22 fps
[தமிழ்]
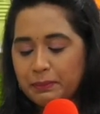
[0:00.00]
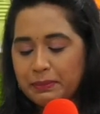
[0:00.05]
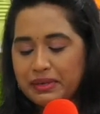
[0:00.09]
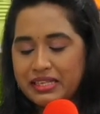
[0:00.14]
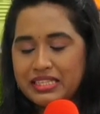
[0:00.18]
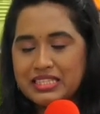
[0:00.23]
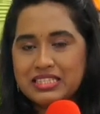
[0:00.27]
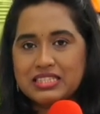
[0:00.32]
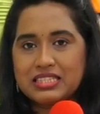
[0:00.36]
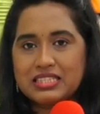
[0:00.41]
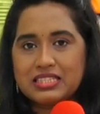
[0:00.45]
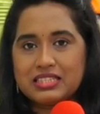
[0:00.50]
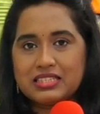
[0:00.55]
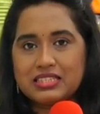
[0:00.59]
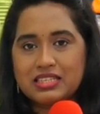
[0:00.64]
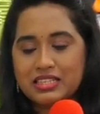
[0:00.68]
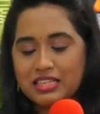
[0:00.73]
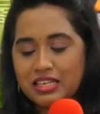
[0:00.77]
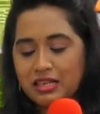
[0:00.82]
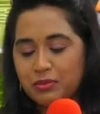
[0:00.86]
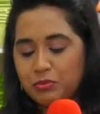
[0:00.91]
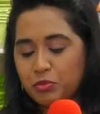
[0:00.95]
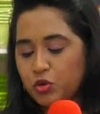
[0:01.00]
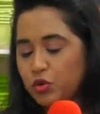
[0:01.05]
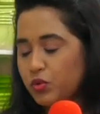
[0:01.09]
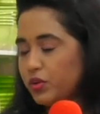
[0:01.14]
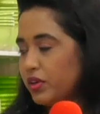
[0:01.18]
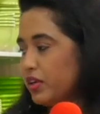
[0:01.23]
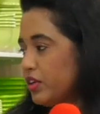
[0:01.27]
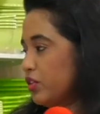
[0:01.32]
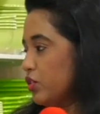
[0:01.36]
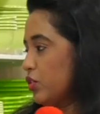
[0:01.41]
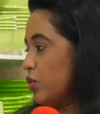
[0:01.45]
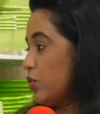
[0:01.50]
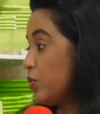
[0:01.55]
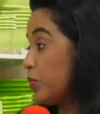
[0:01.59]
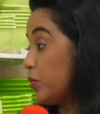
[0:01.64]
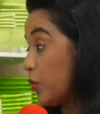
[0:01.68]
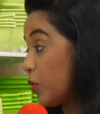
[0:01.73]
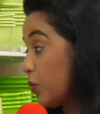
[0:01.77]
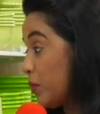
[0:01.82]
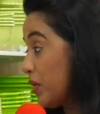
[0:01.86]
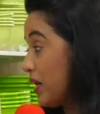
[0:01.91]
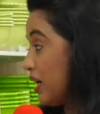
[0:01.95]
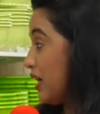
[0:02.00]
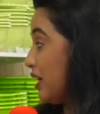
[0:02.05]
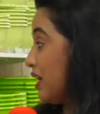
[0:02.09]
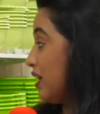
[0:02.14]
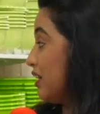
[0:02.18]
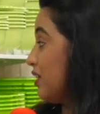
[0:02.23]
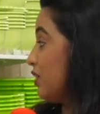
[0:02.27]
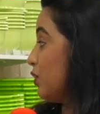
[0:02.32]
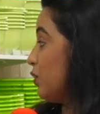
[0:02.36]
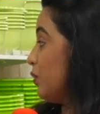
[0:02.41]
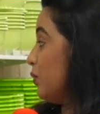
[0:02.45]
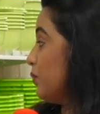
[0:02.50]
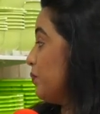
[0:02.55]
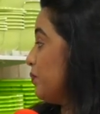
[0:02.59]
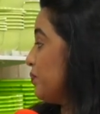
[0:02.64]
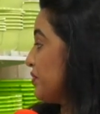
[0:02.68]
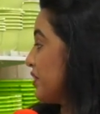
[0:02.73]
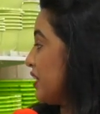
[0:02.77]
பென்சில்ஸ் அதெல்லாம் போட்டு வைக்கிறதுக்கு ரொம்ப அழகாக இருக்கும்